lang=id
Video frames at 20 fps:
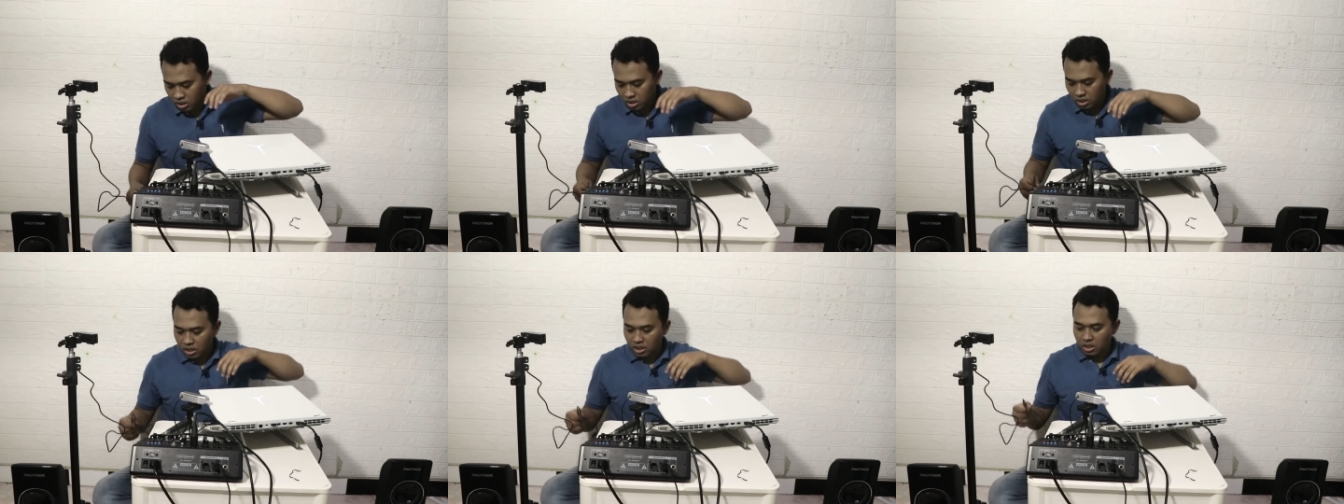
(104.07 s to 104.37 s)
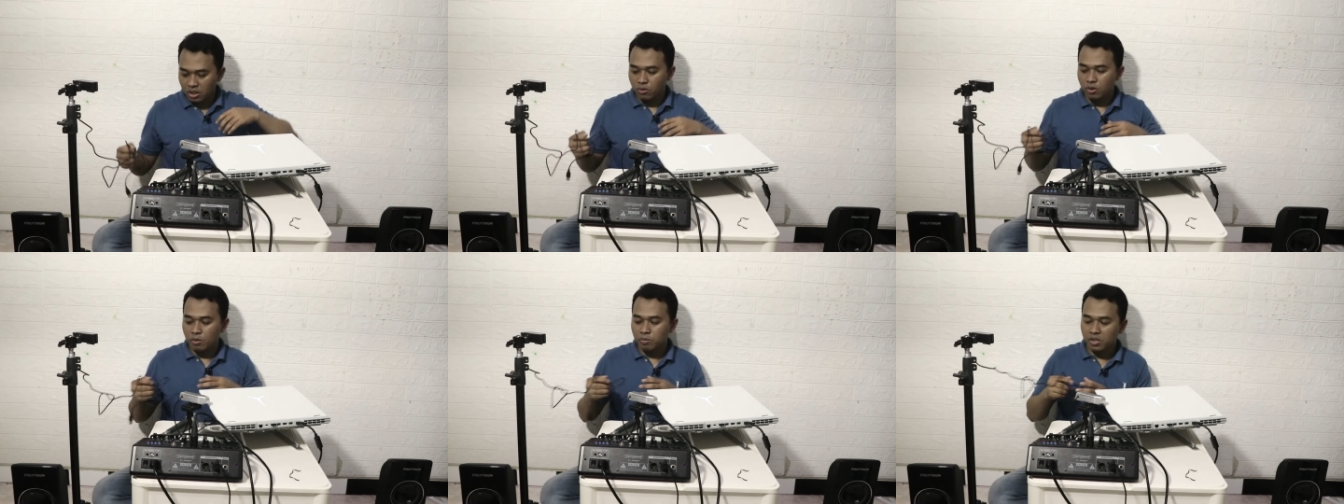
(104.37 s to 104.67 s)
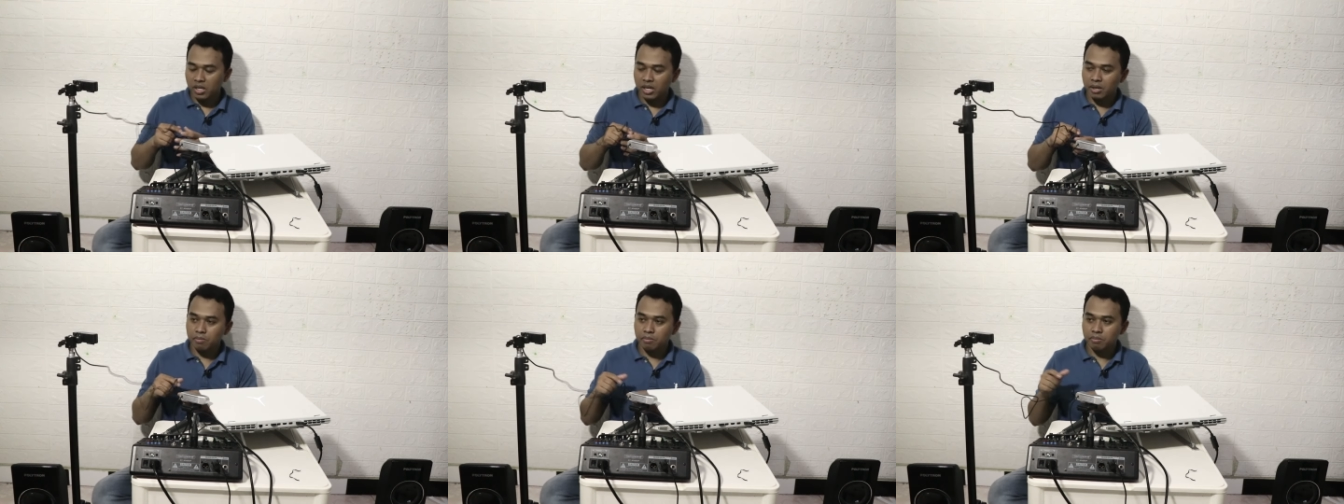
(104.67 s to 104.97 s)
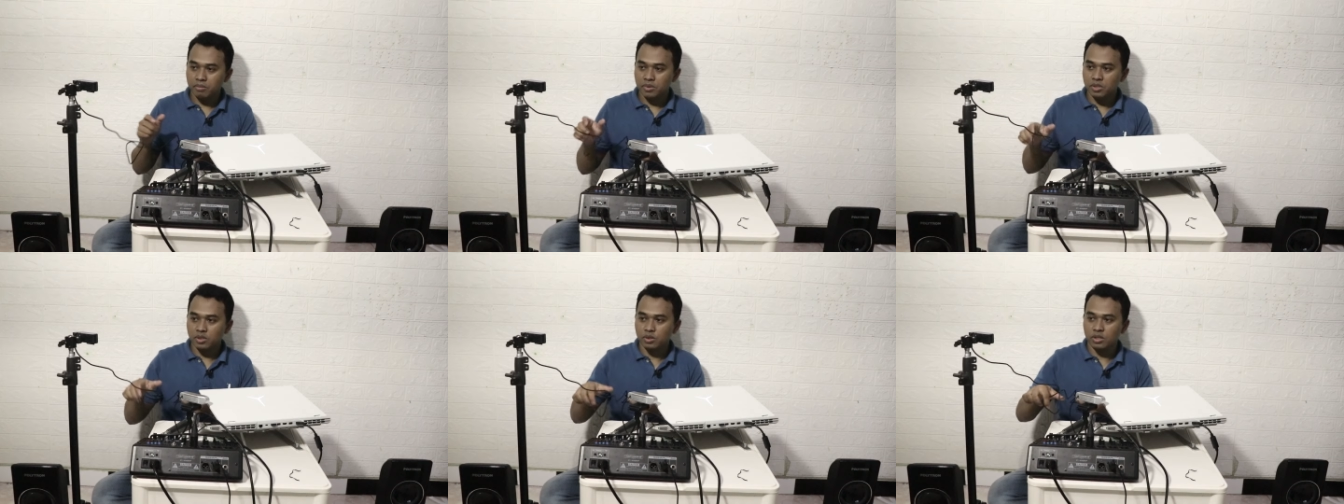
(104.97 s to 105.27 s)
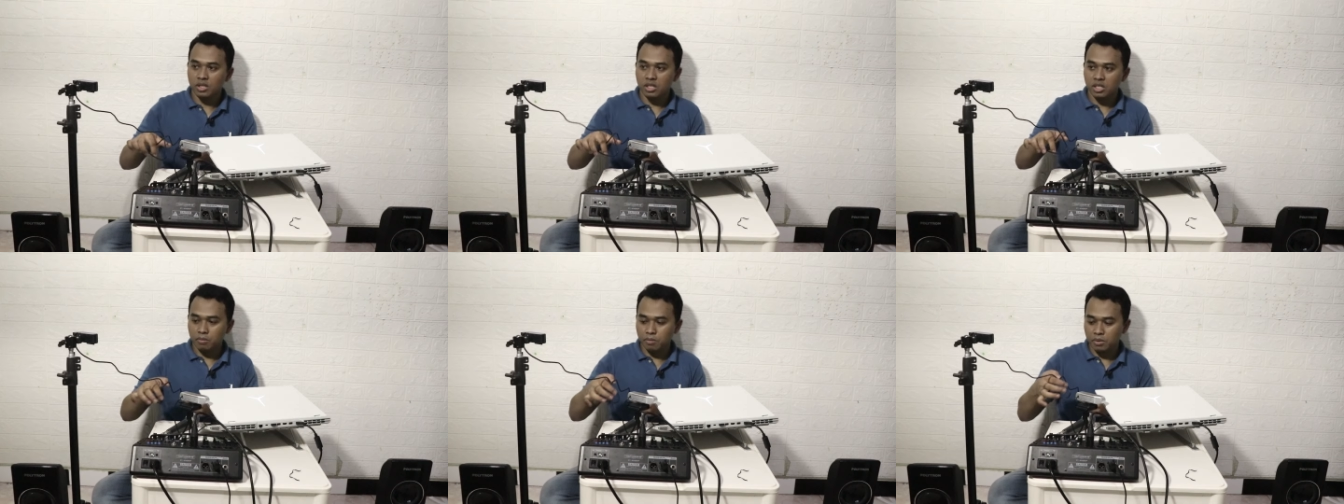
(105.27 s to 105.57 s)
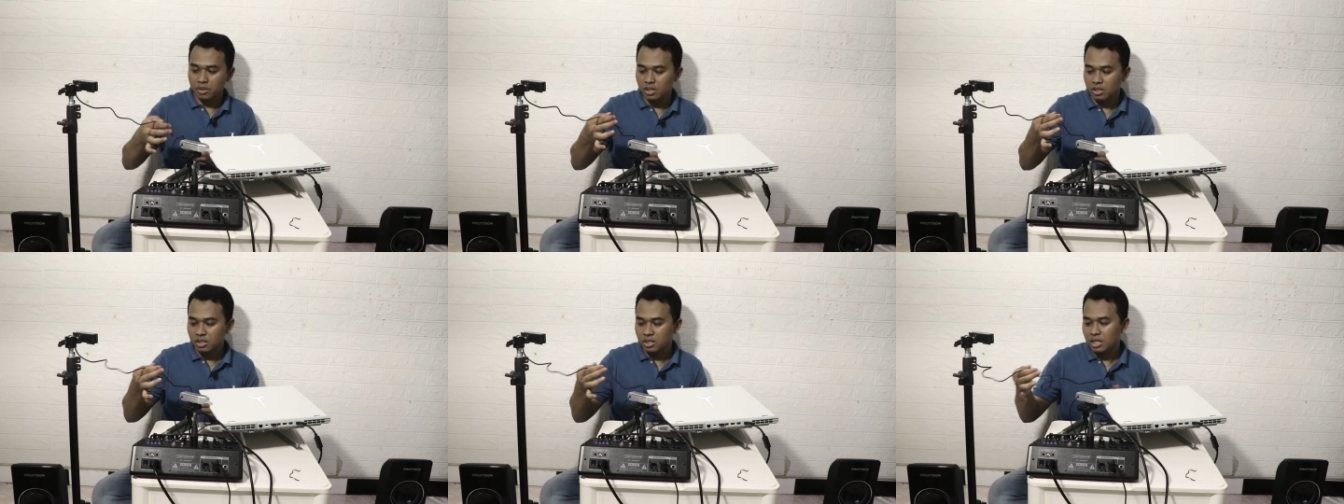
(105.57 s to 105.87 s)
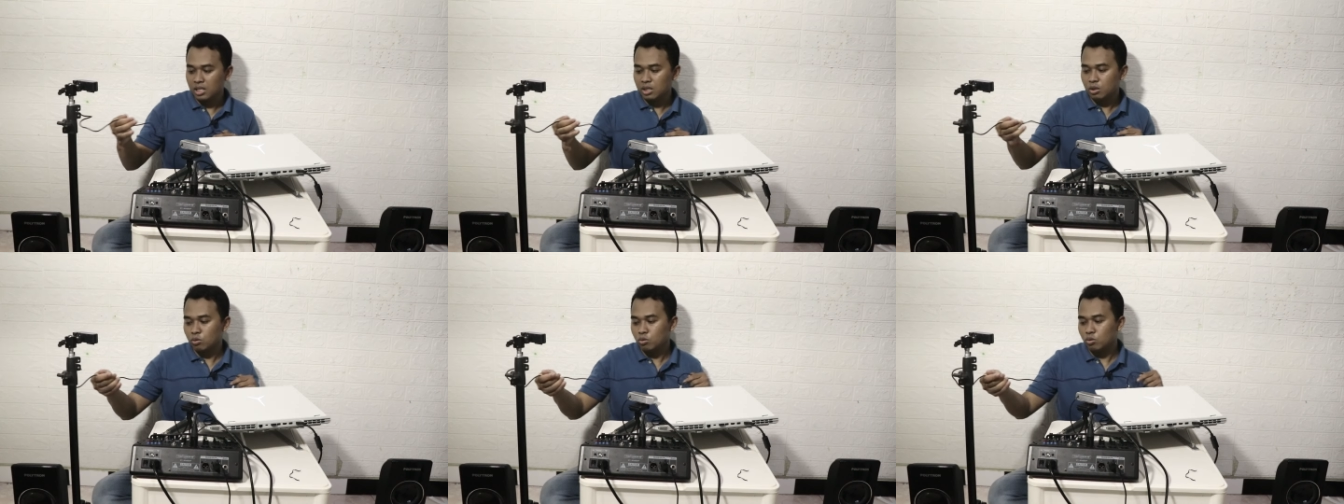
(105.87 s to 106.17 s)
Ya webcam sudah terpasang
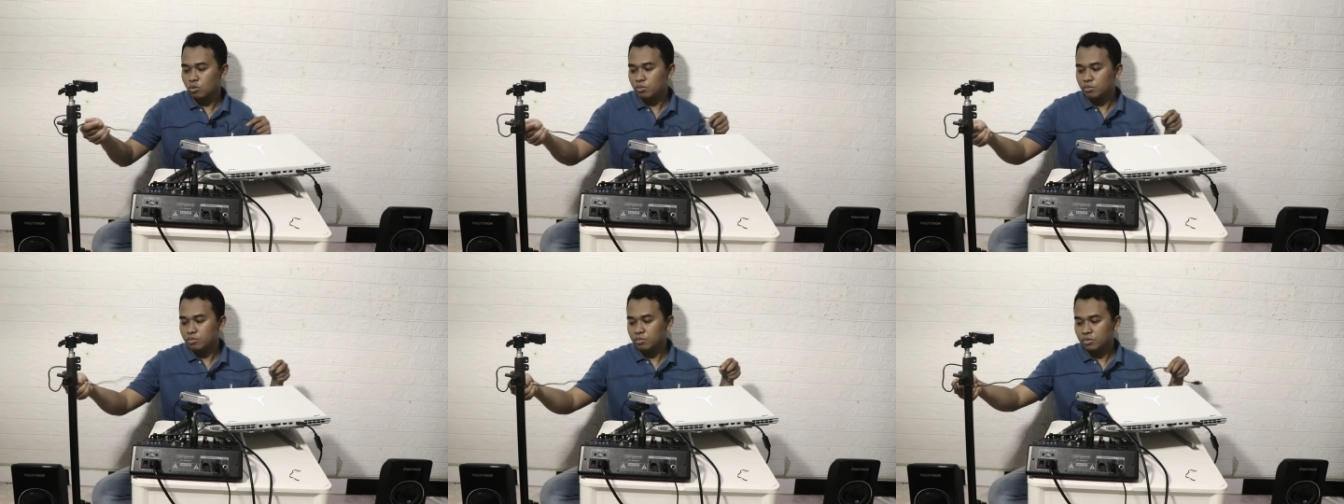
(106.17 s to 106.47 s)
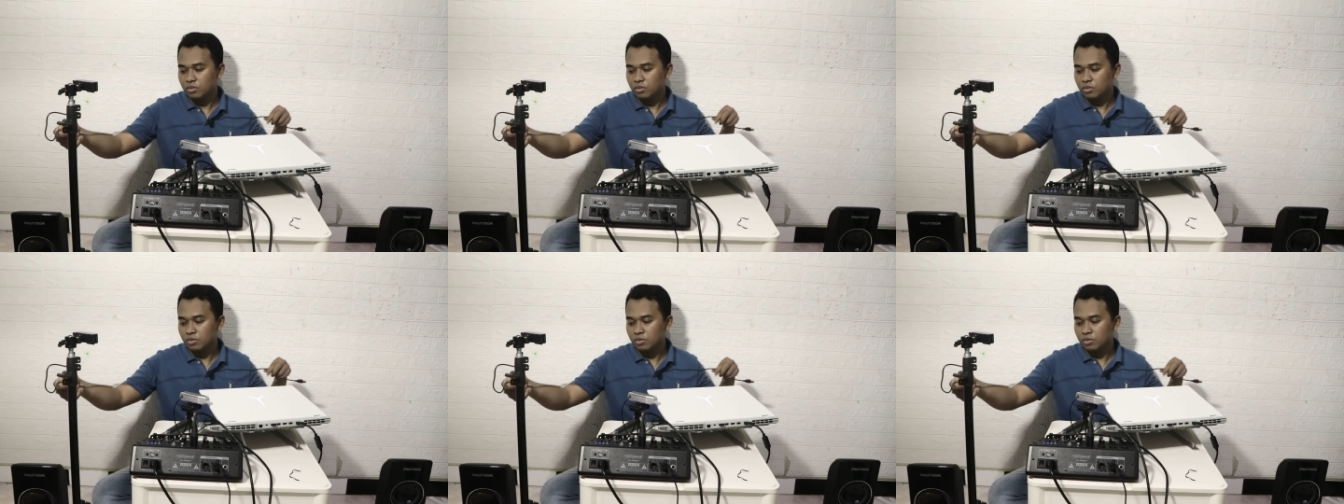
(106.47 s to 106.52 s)
satu.